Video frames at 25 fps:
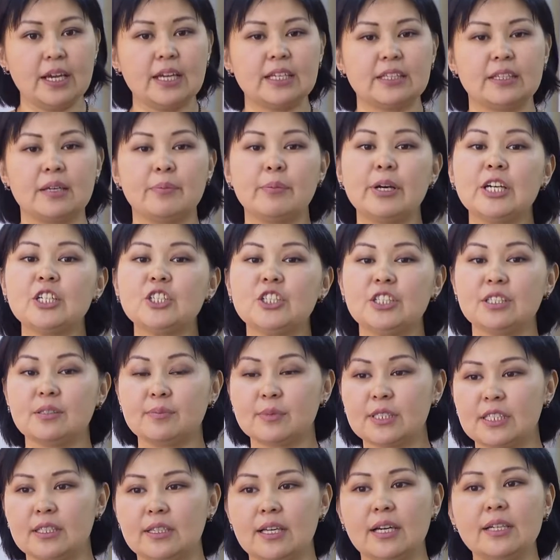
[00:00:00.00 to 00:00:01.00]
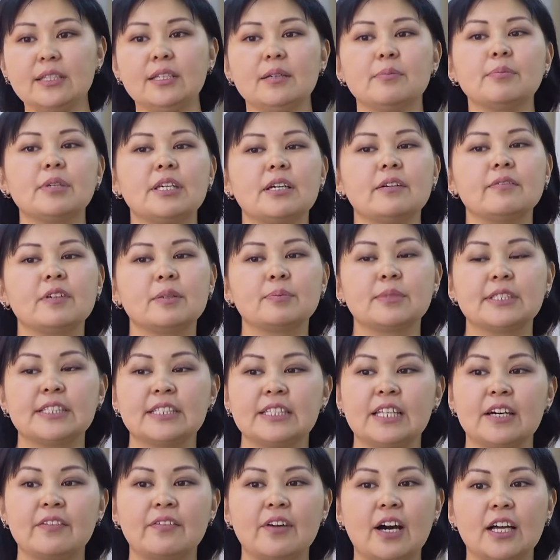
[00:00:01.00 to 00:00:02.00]
Домашним заданием я вам
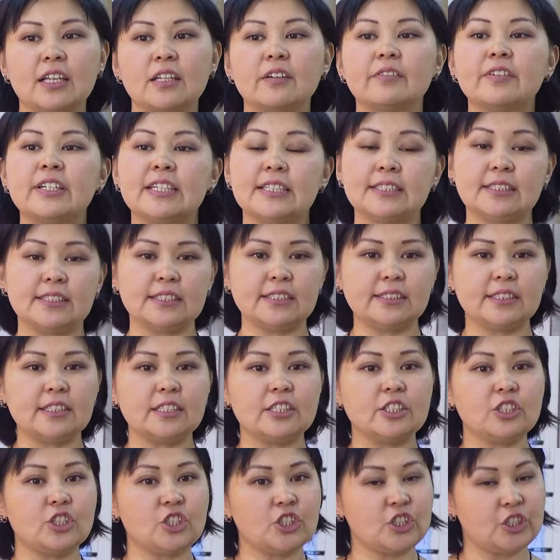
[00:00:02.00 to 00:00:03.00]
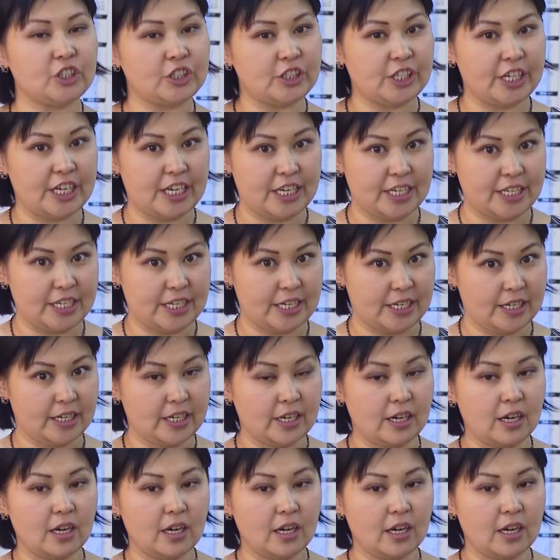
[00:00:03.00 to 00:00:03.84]
задавала выразительное чтение